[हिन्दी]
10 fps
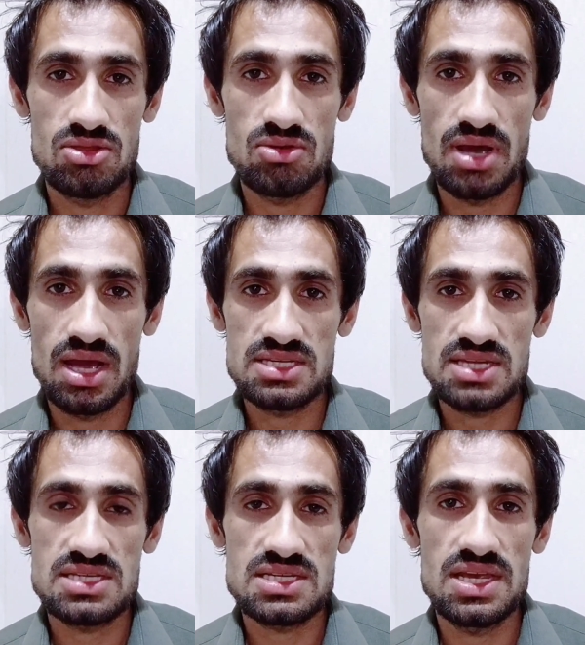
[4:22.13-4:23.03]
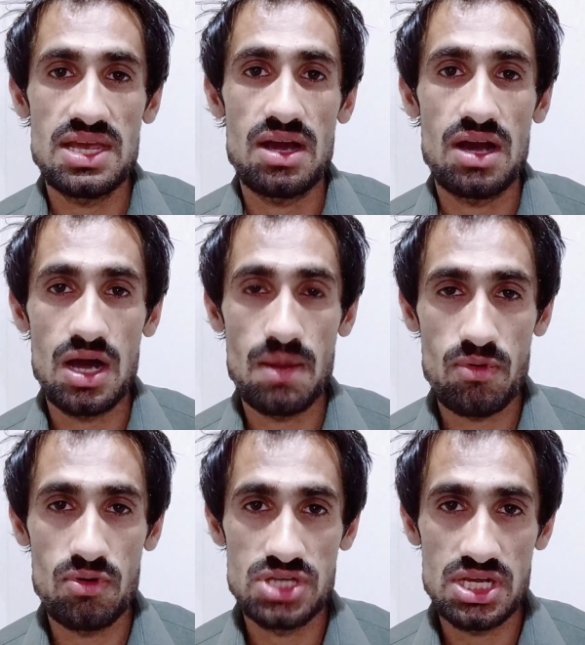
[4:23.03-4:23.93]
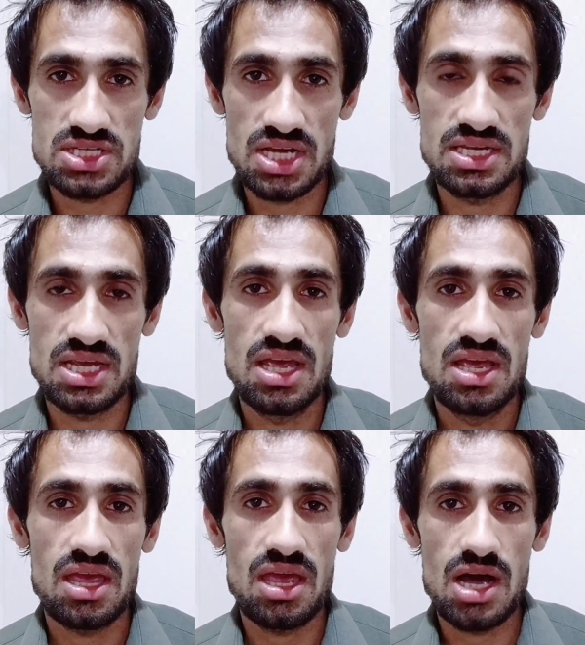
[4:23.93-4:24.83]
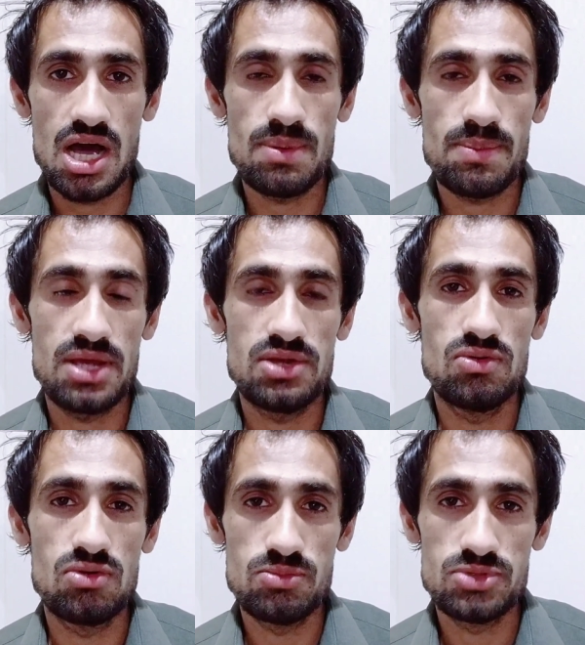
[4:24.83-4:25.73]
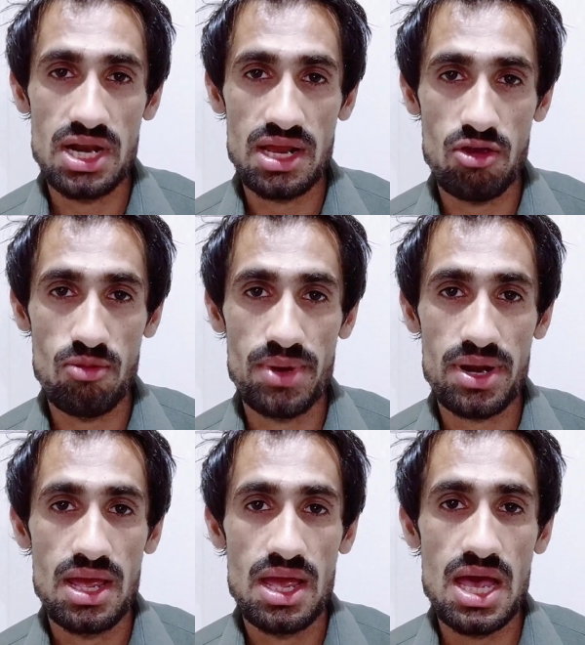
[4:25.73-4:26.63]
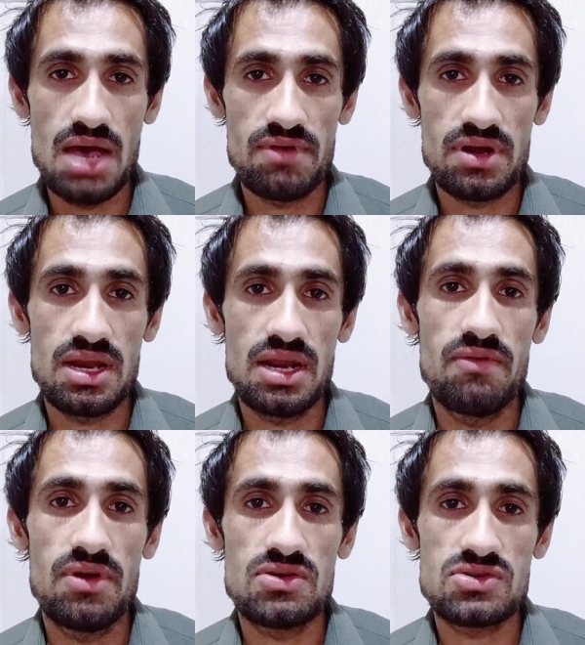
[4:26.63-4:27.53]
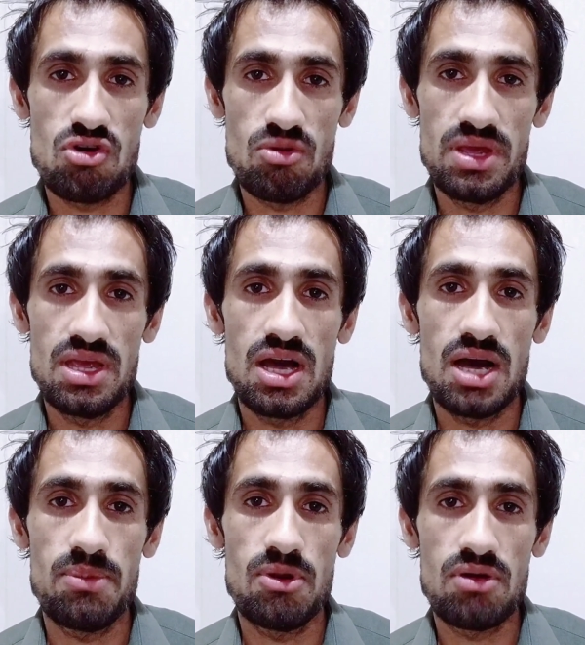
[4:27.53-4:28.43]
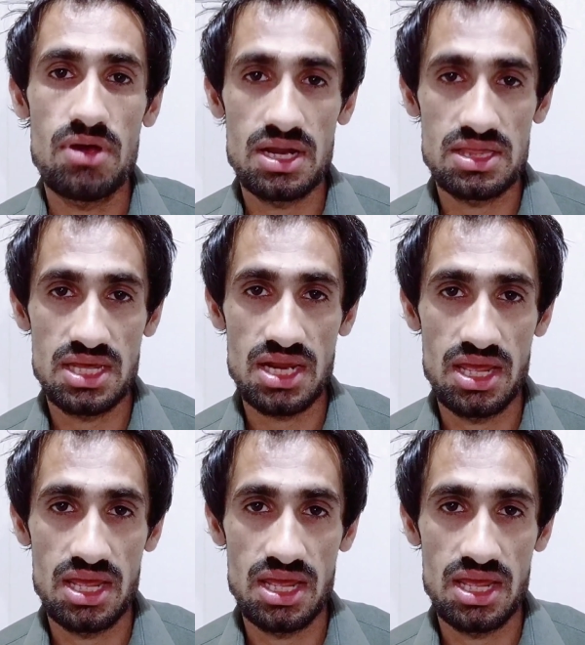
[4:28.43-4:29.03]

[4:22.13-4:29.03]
तो गाइस इसलिए आपको ये चाहिए कि आप अपने यूट्यूब चैनल के ऊपर एवरग्रीन वीडियोज़ को भी अपलोड करते